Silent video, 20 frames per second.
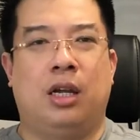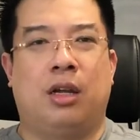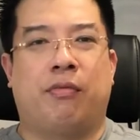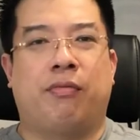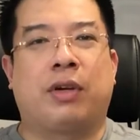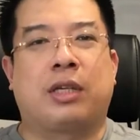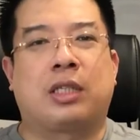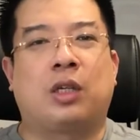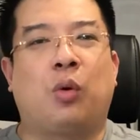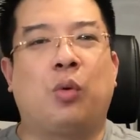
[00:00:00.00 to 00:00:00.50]

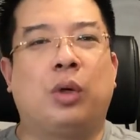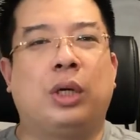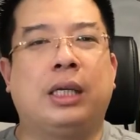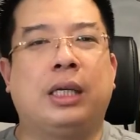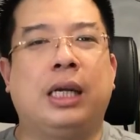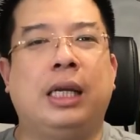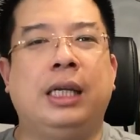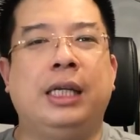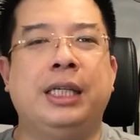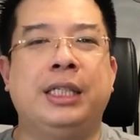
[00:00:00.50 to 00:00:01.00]
Và sau khi
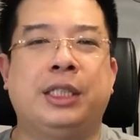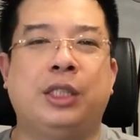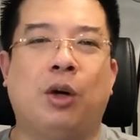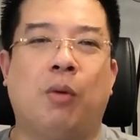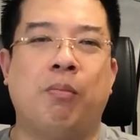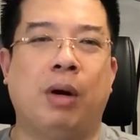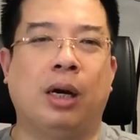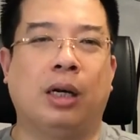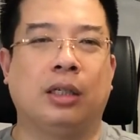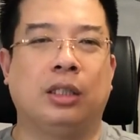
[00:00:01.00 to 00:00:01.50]
cái ly rượu
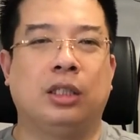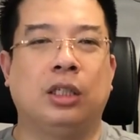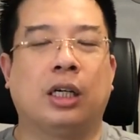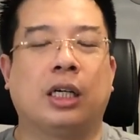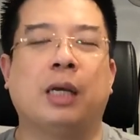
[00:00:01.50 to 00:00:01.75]
mừng chưa